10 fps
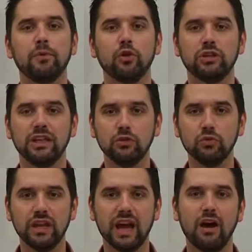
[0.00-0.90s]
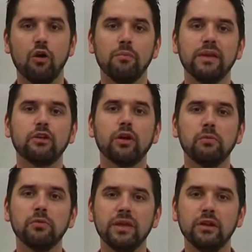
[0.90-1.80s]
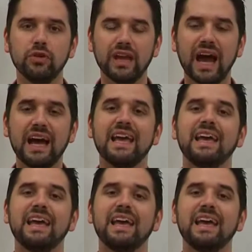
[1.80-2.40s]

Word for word: proteinuria o microalbuminuria,